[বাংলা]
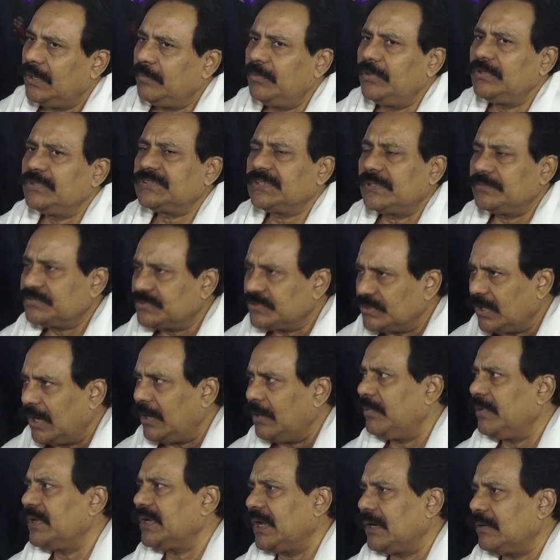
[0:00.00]
এবং শামসুর
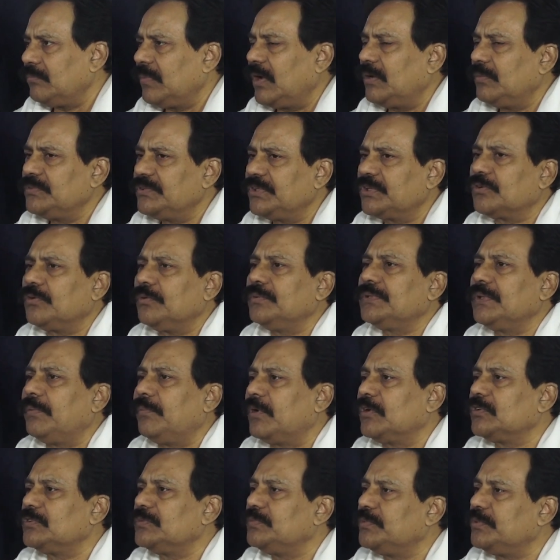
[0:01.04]
রহমান আল মাহমুদের কবিতা
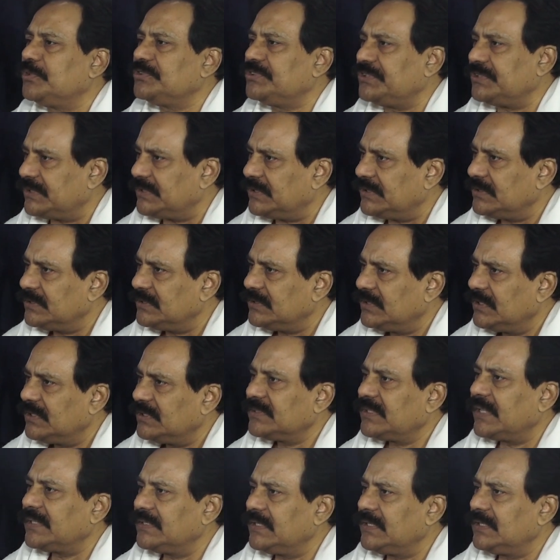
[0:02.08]
মানুষ বোঝে
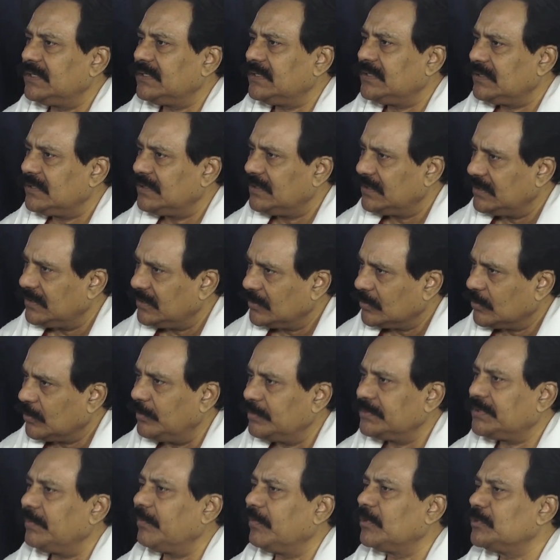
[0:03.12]
তাদের
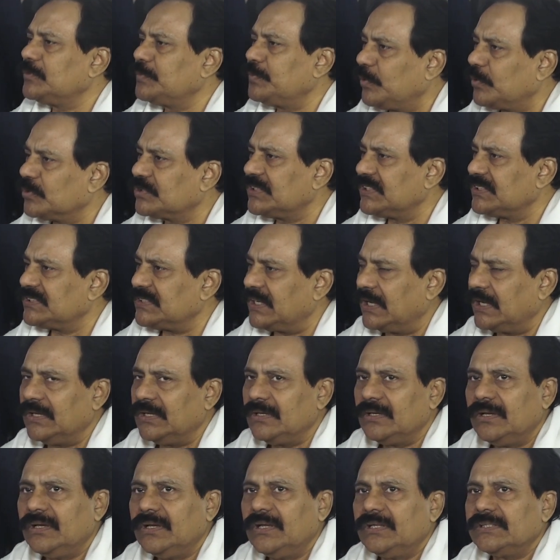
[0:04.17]
কবিতা মানুষ পড়তে চায়
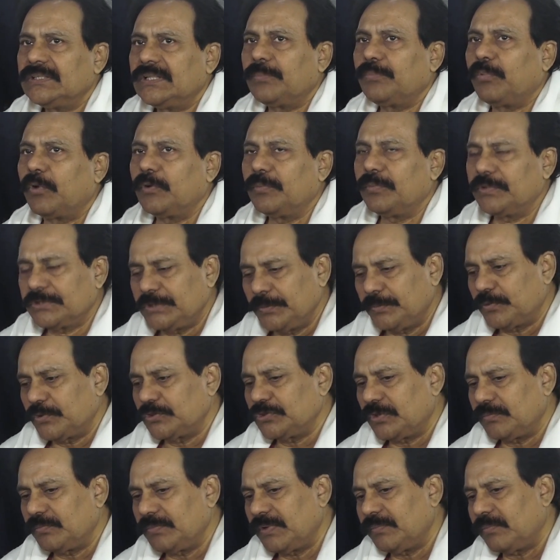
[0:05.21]
তার পরবর্তী
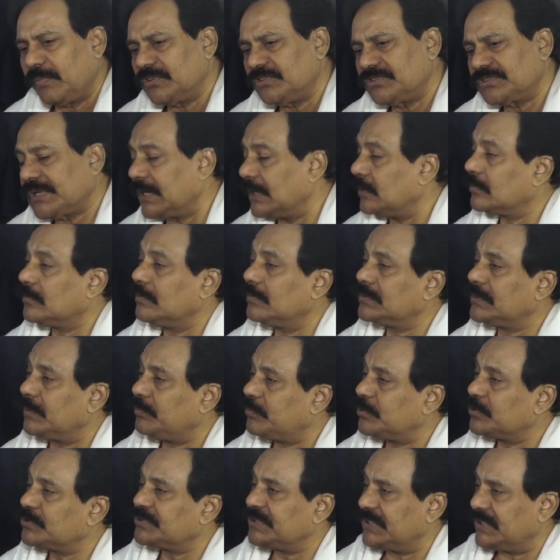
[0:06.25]
প্রজন্মের মানুষ কেন কবিতা
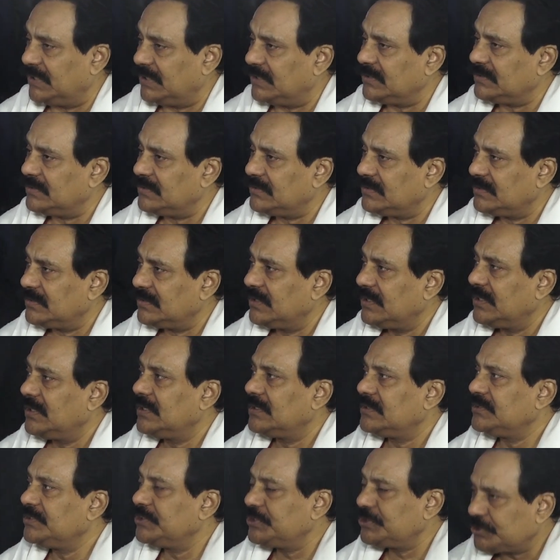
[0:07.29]
পড়ছে না
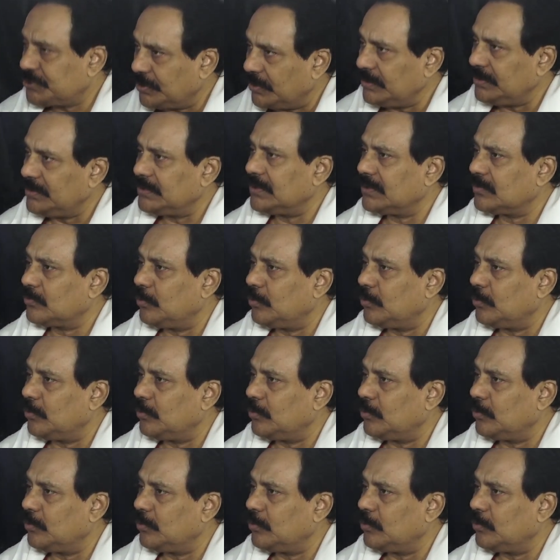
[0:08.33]
নিশ্চয়ই